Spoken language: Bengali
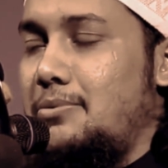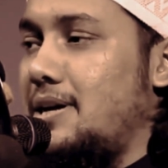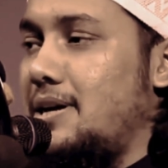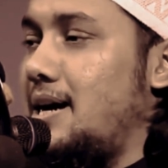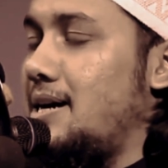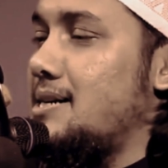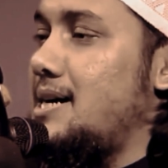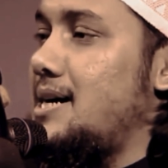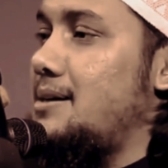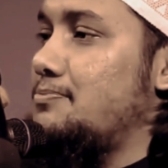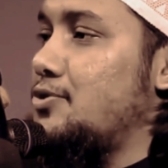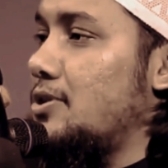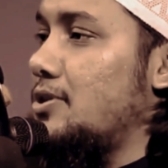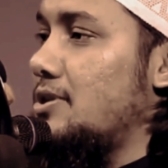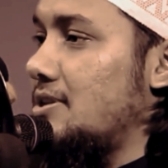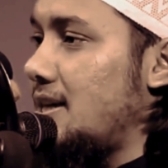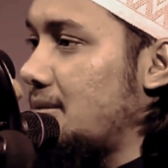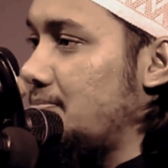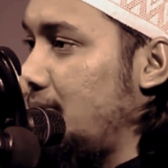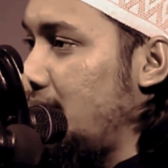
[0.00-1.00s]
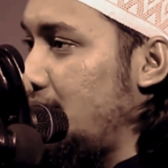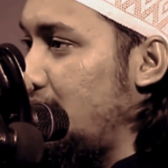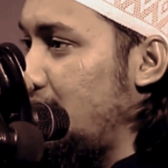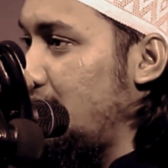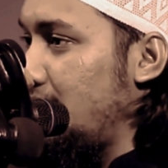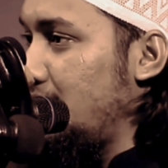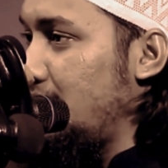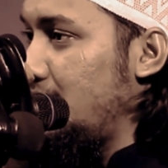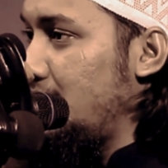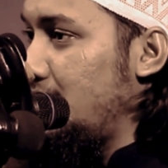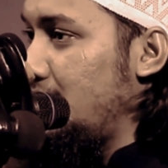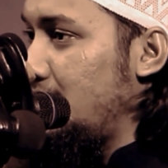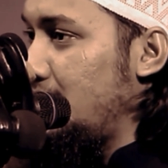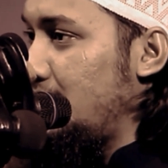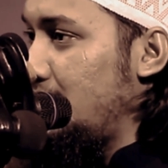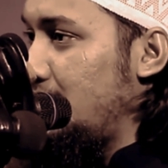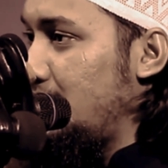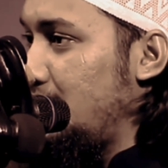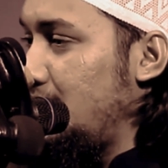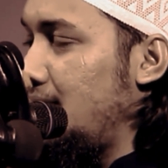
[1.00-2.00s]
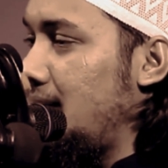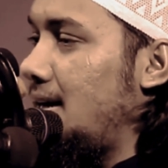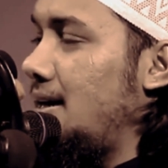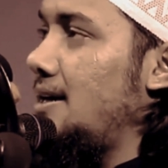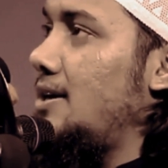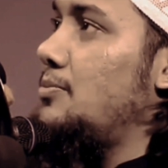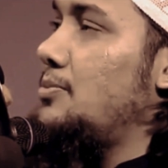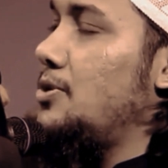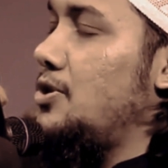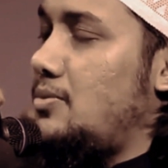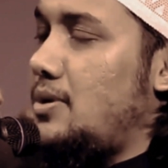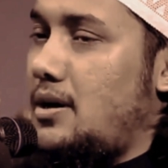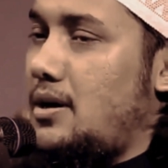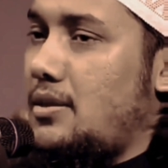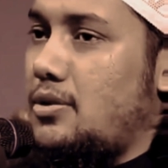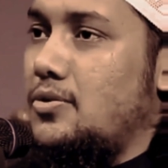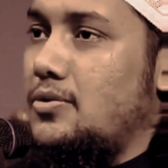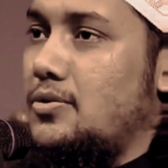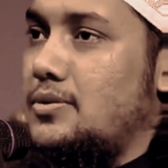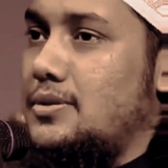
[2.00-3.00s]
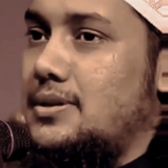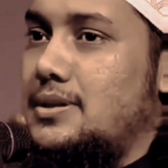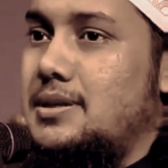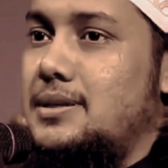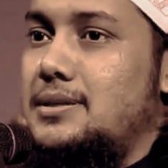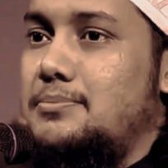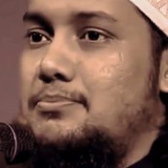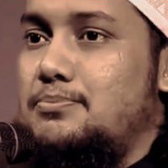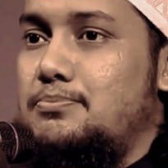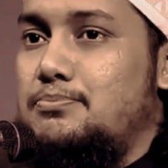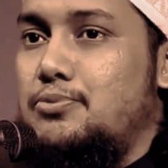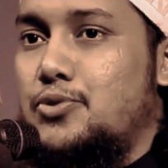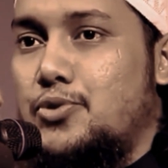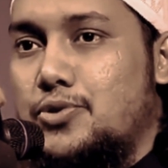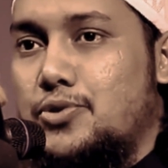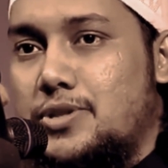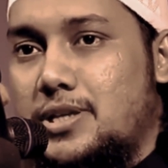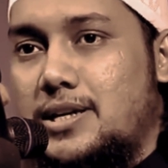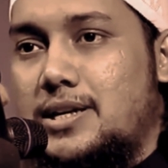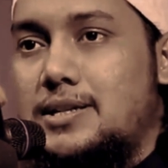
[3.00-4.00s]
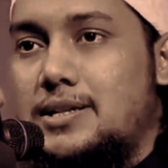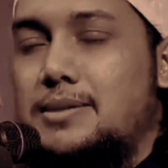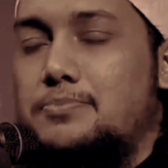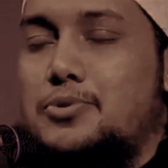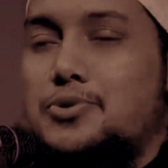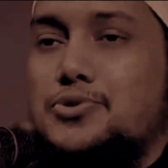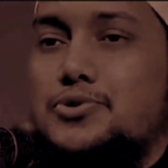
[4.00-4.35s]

এবং এই আজাব চলতে থাকবে ইলা ইয়াউমি মাসুন পুনরুত্থানের দিন